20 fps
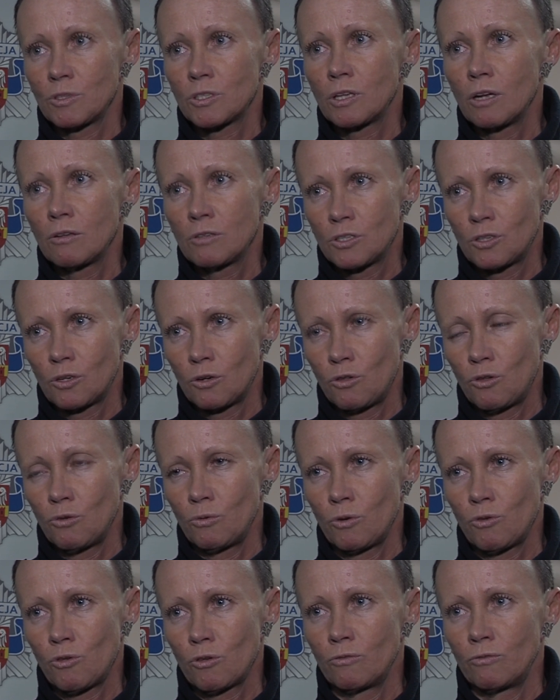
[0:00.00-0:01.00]
Stąd
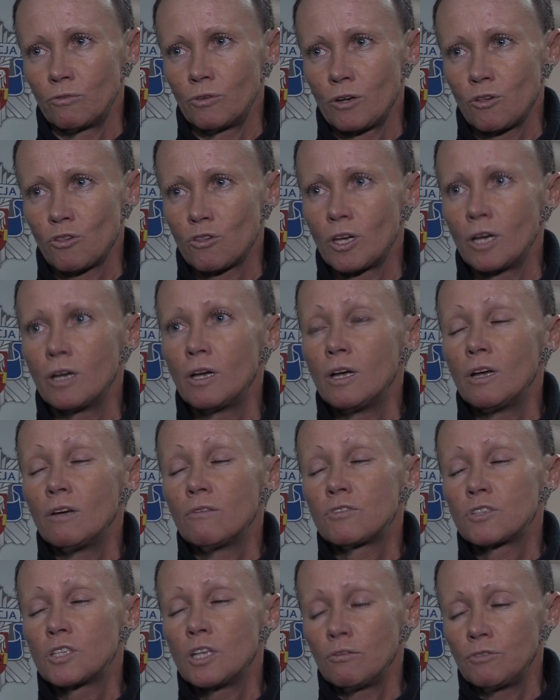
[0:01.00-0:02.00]
zrodziło się właśnie
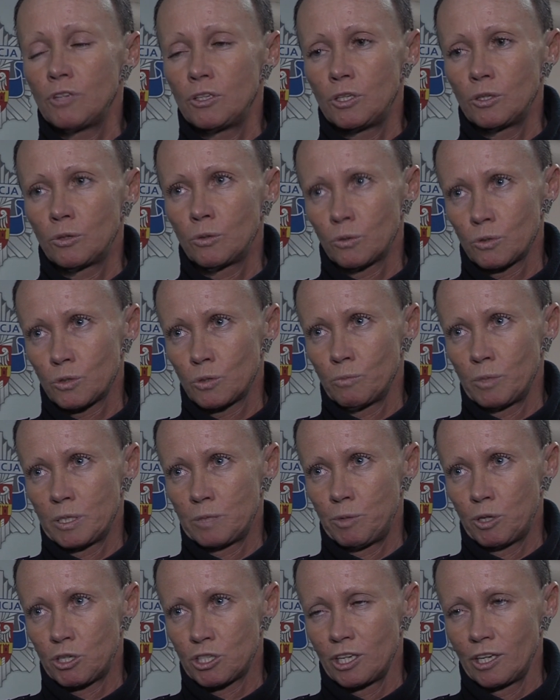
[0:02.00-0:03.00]
wznowienie kursu
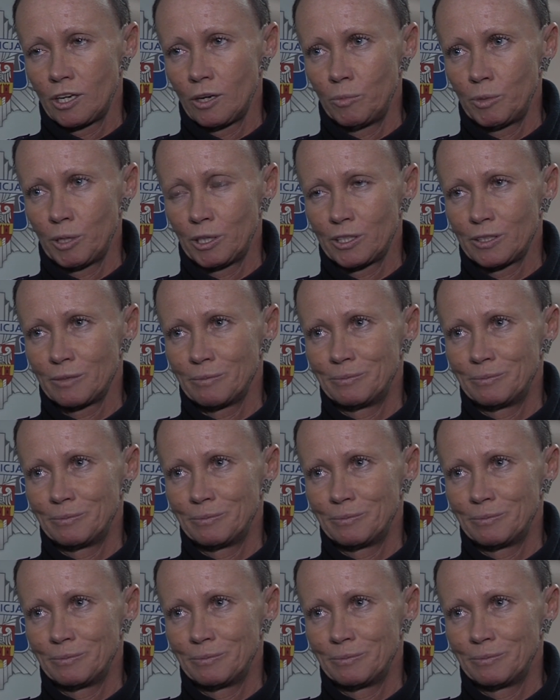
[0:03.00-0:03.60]
Bezpiecznej Kobiety.